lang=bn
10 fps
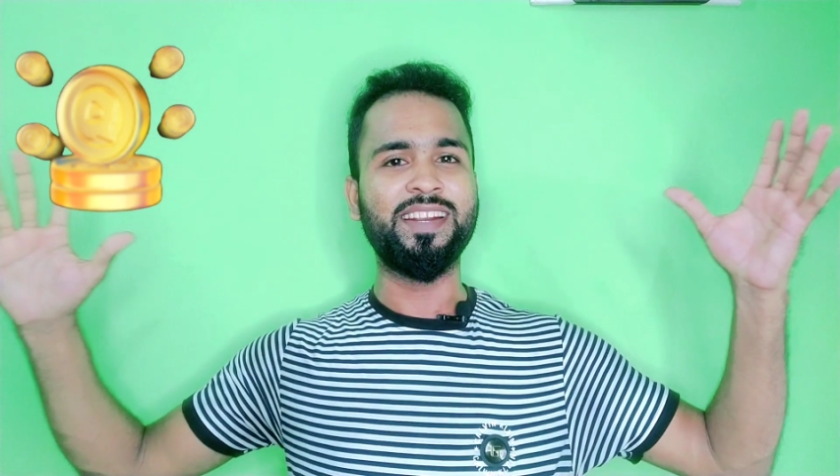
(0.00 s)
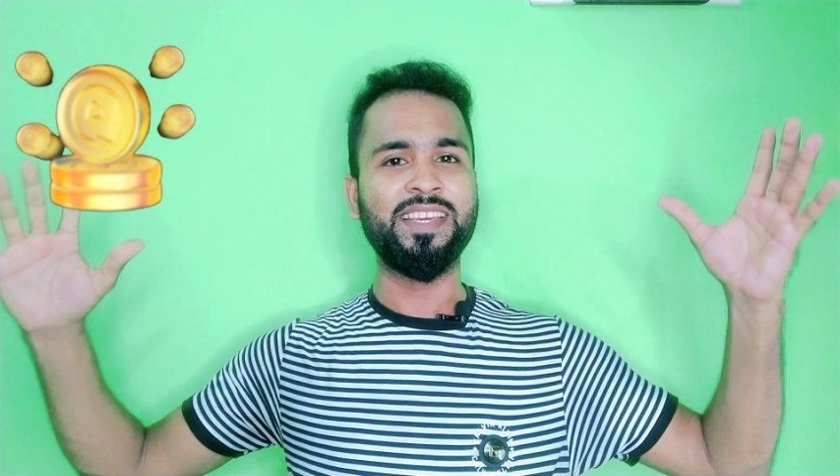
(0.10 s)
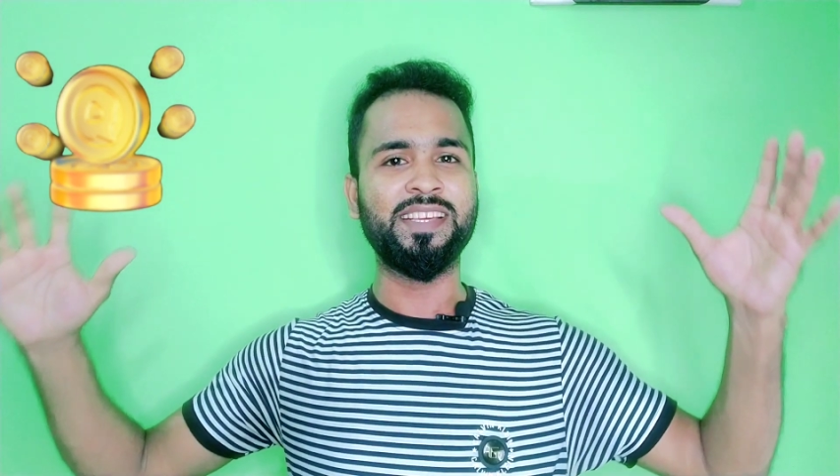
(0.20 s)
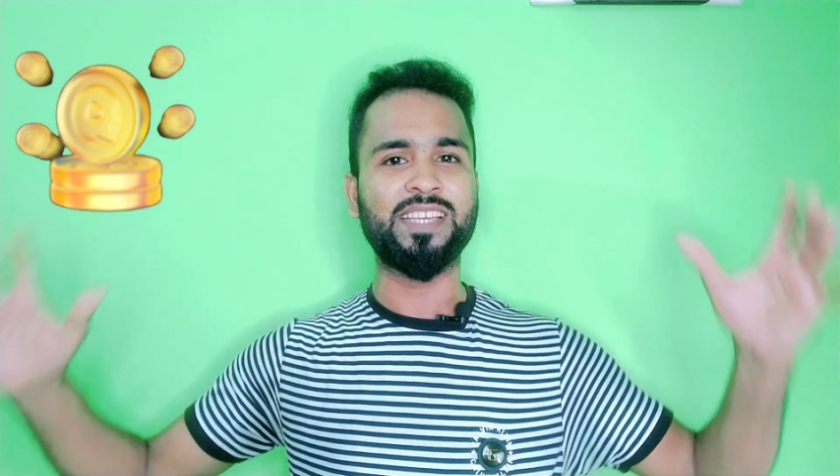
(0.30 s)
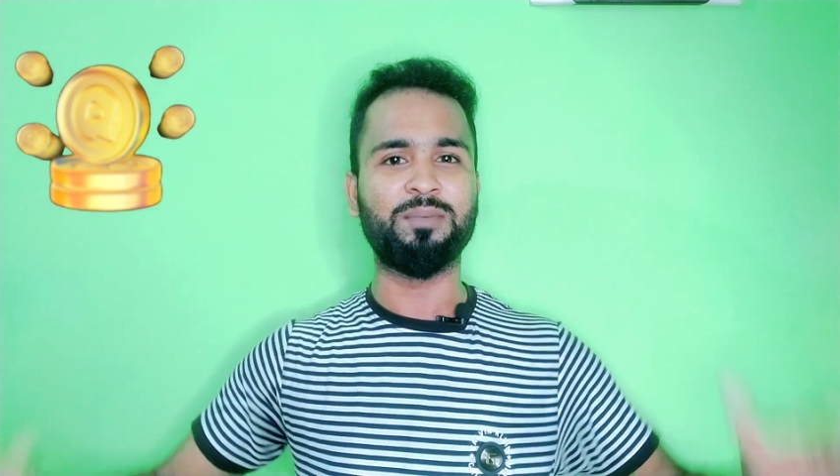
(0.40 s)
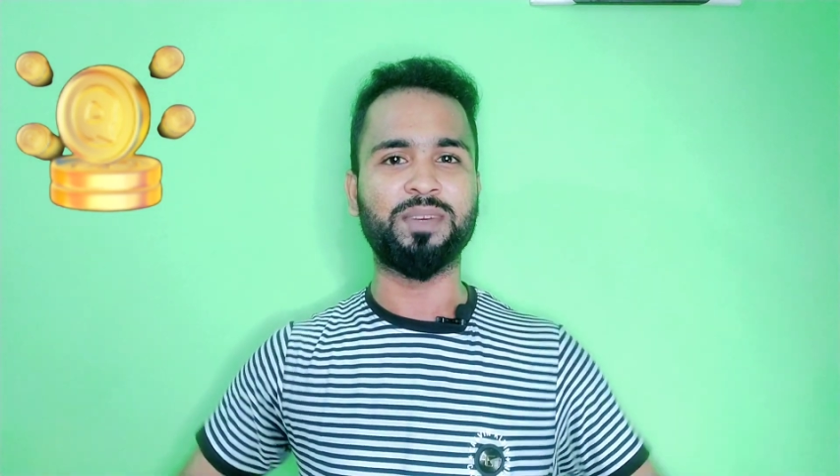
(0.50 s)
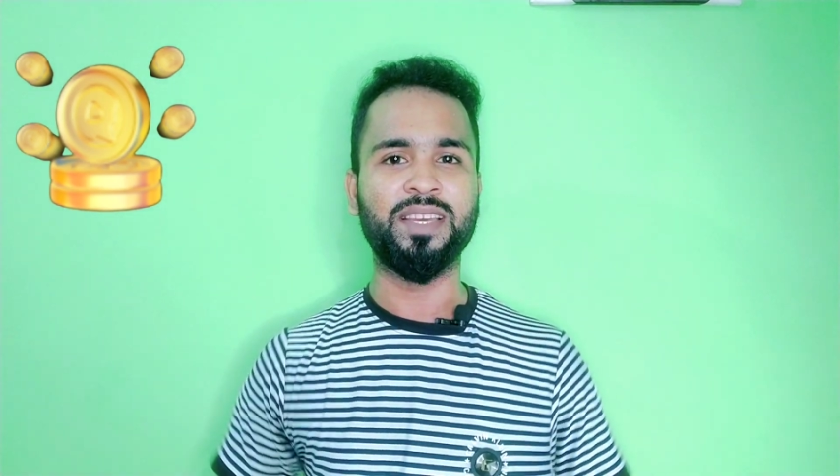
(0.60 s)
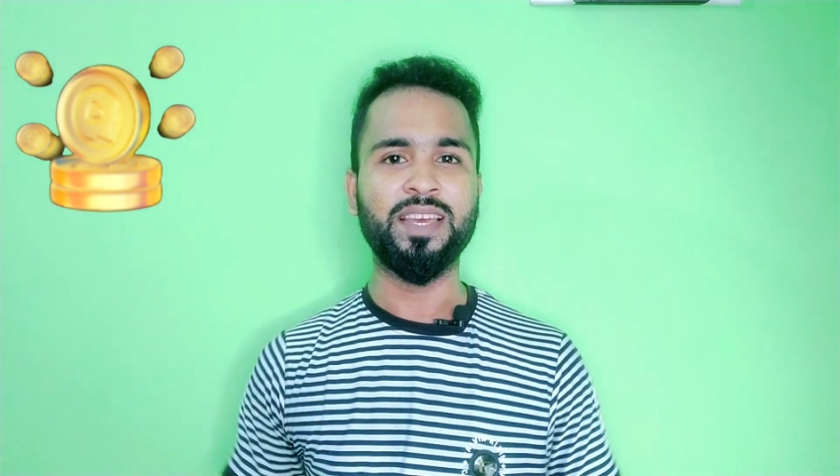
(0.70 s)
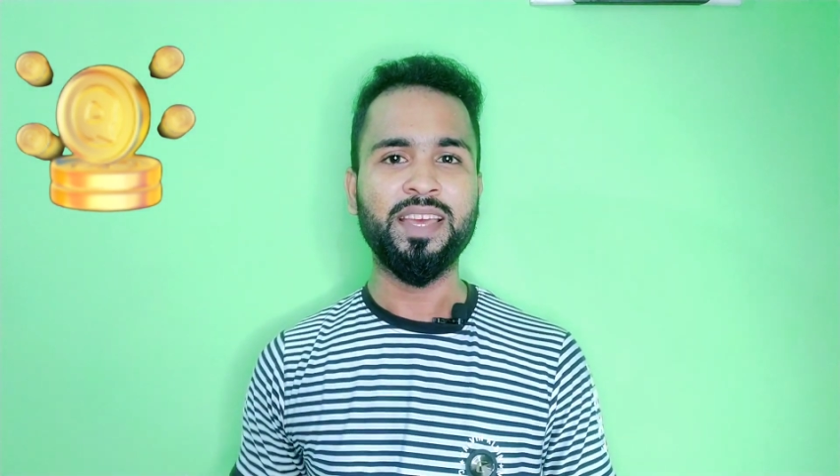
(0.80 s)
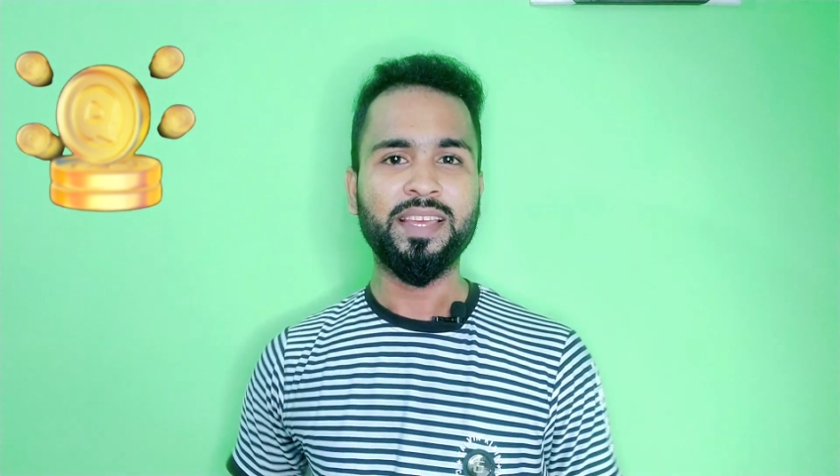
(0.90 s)
নিয়ে যাবে
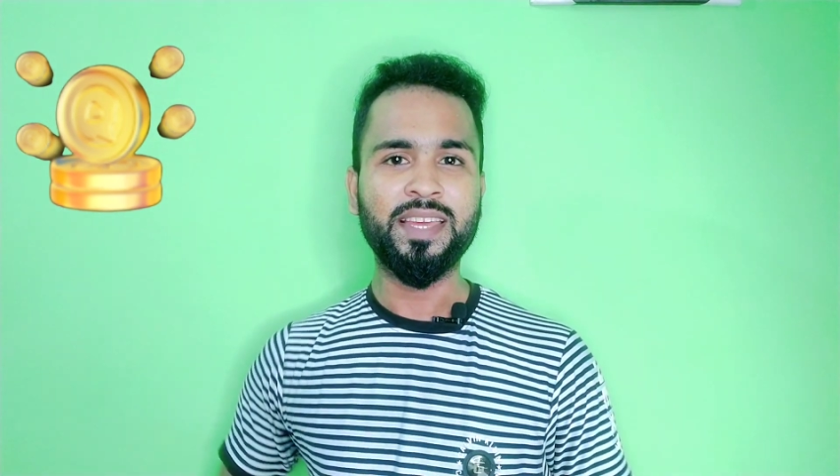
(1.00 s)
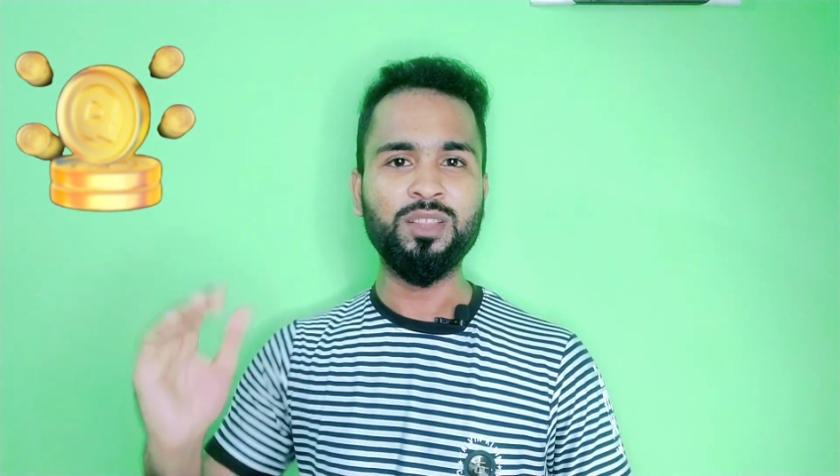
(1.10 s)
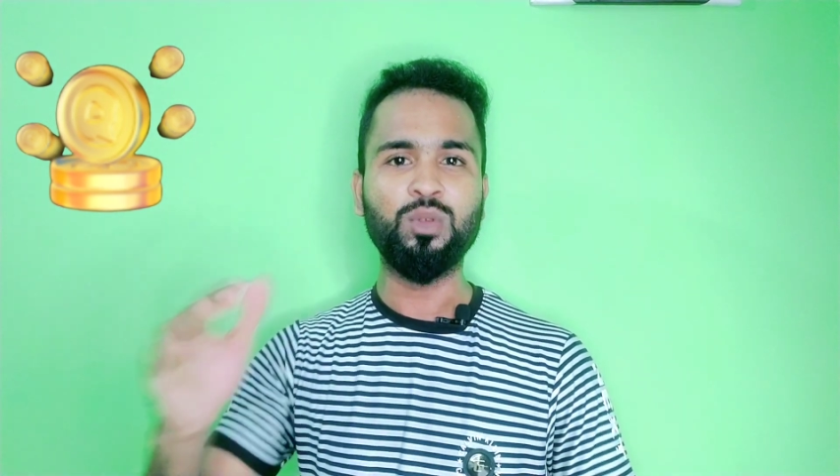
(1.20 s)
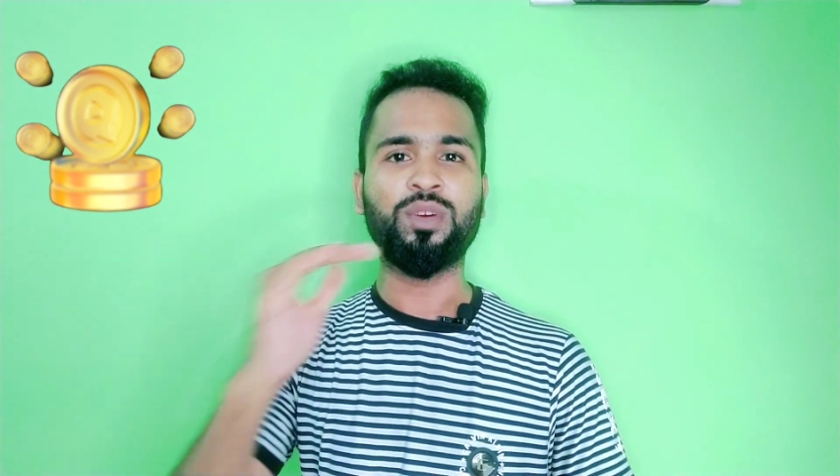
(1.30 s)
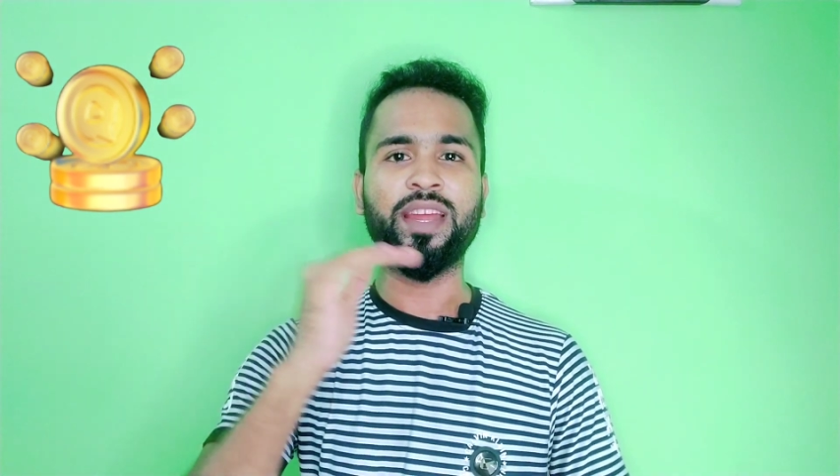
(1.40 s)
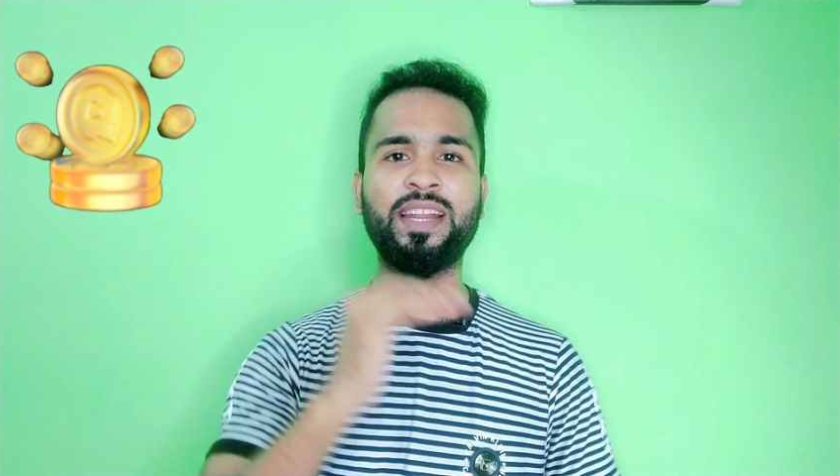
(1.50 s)
কিন্তু